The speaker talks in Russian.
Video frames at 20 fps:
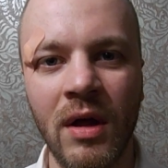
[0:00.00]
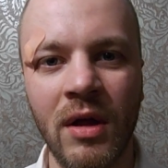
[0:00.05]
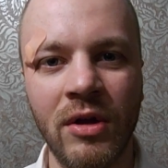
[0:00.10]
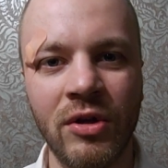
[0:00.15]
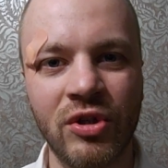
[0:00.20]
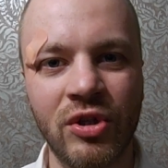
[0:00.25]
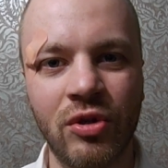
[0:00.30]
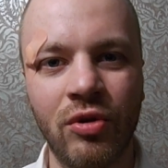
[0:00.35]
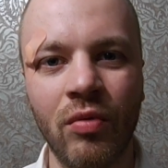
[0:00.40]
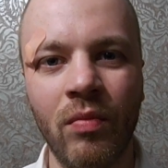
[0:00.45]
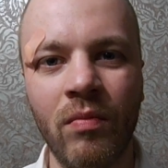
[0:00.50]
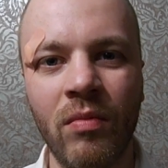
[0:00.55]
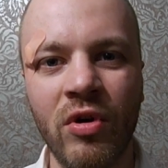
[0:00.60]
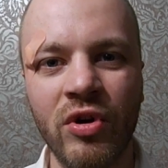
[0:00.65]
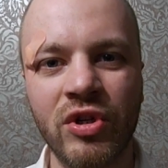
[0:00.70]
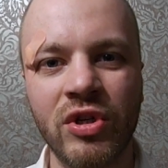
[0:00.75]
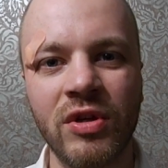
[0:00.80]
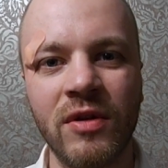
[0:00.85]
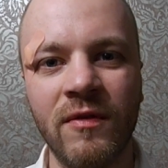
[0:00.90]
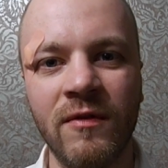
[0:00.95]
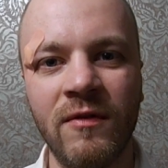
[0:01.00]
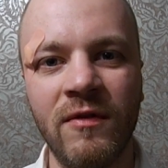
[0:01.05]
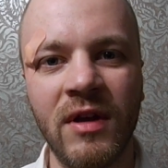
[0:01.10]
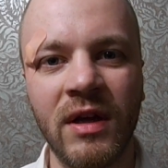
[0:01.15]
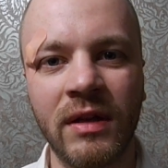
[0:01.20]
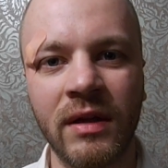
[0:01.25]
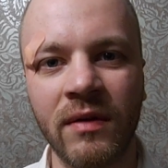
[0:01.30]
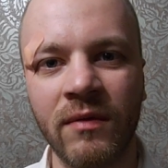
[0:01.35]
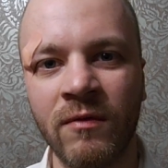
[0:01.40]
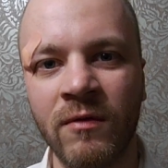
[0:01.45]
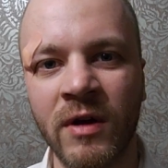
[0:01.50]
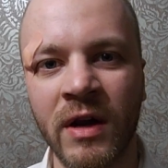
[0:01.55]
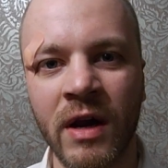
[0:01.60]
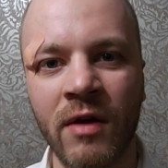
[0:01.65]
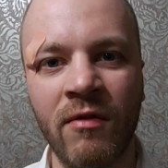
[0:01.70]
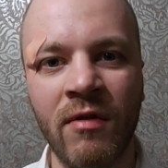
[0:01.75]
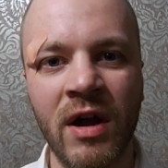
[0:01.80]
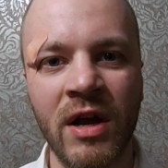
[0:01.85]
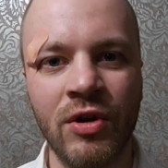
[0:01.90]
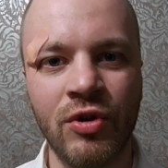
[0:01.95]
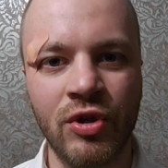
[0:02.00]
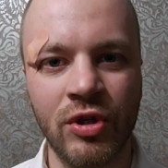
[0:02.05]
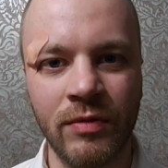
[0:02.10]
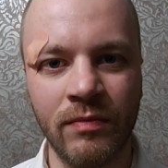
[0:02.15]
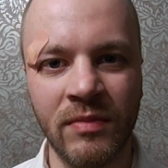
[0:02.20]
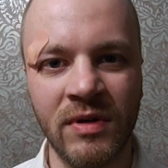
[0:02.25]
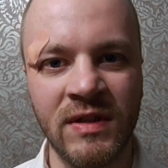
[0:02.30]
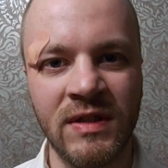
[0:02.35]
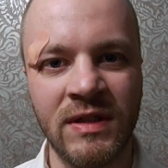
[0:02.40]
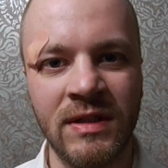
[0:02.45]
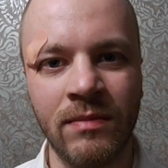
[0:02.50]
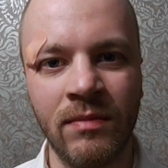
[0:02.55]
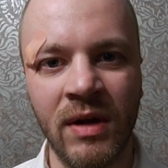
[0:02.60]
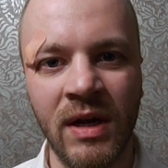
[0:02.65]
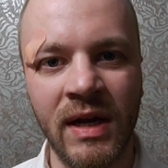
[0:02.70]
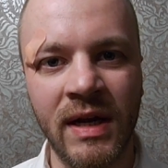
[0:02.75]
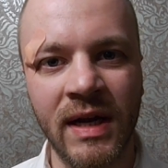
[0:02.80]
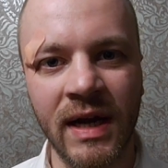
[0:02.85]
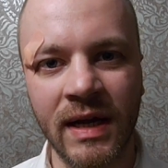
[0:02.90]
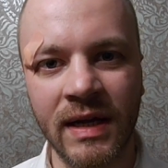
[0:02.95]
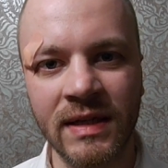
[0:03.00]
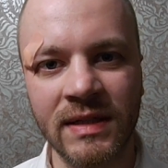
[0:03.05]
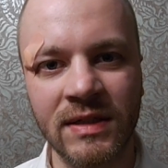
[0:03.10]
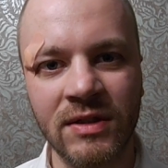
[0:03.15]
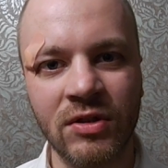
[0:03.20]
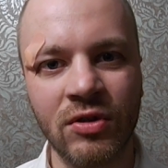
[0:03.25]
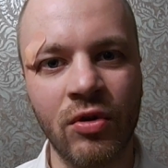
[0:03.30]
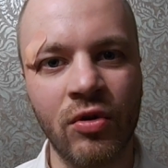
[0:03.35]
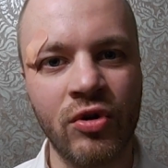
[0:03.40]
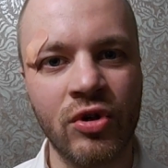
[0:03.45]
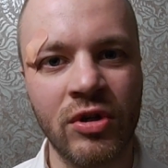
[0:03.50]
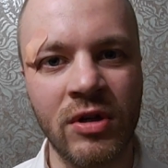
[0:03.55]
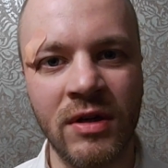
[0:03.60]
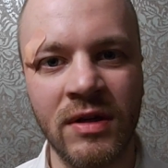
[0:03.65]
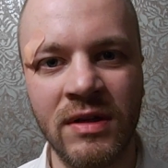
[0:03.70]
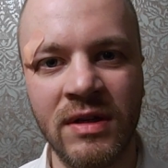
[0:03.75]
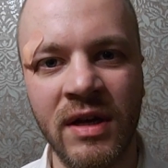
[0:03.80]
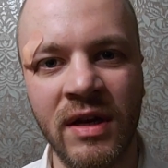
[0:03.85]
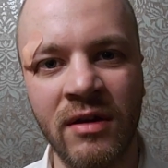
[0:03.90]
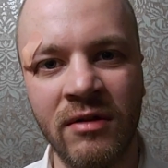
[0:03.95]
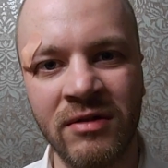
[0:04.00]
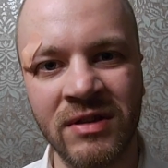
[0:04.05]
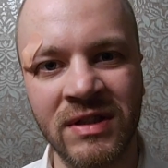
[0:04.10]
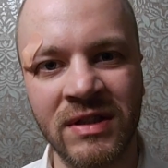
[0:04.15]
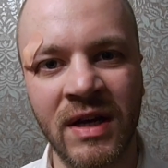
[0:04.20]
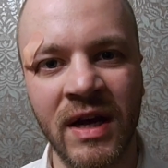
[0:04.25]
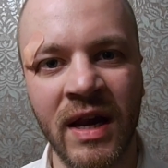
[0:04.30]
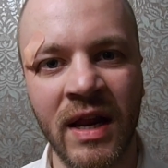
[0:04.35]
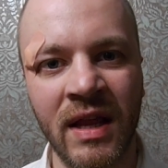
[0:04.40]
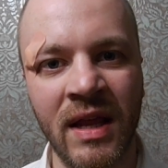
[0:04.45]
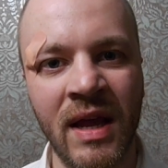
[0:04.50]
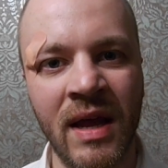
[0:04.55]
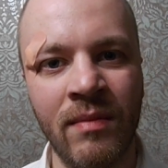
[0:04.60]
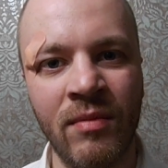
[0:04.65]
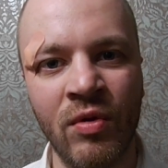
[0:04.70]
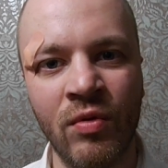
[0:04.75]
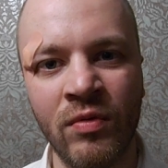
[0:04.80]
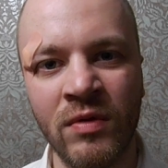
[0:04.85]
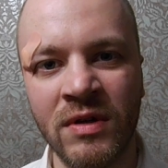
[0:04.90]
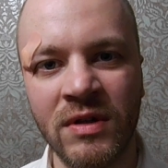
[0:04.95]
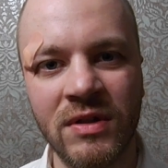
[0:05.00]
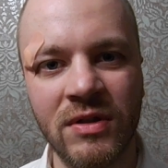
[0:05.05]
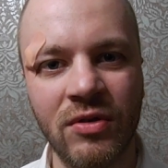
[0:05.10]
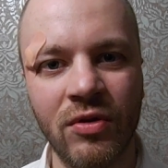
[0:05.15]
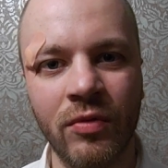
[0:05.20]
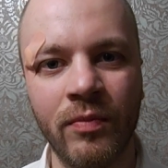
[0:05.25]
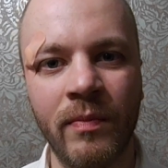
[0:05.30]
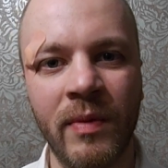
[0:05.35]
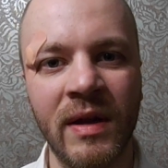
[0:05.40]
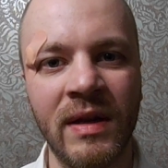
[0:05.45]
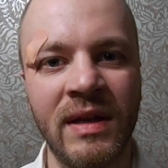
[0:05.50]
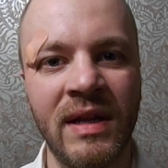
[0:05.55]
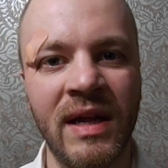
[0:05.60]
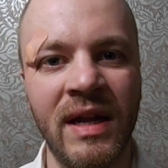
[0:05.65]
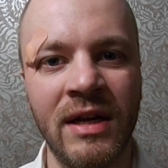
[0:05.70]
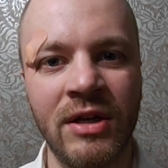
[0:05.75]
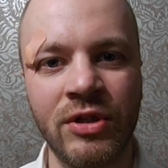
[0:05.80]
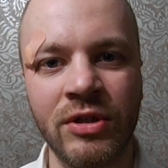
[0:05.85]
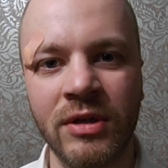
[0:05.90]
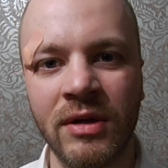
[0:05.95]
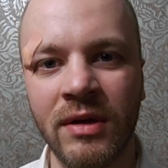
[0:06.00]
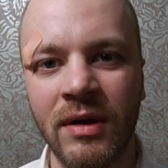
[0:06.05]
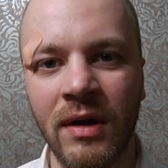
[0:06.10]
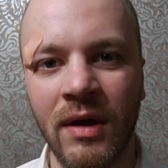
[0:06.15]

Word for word: Что мощным ветром, вырывающим из земли, как иссохшее дерево с корнями, унесет подальше.